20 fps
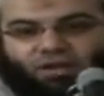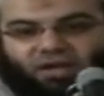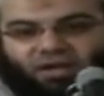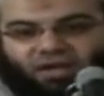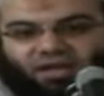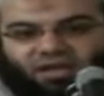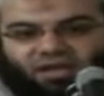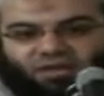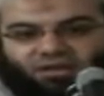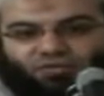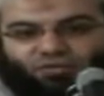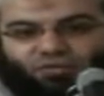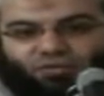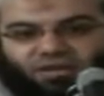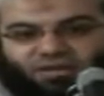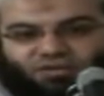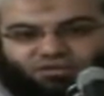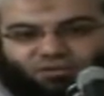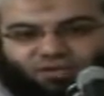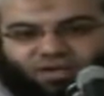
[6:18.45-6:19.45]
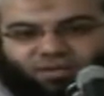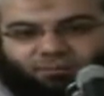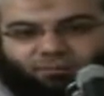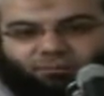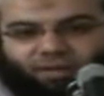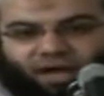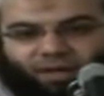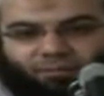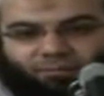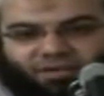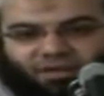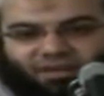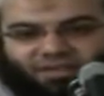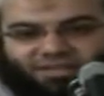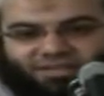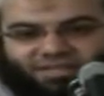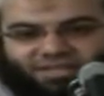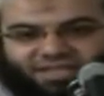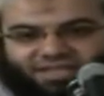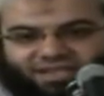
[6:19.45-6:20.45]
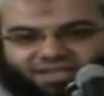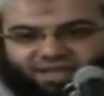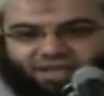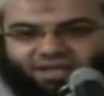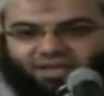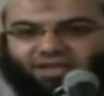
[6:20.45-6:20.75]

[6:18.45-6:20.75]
رأيت رجلا مع امرأتي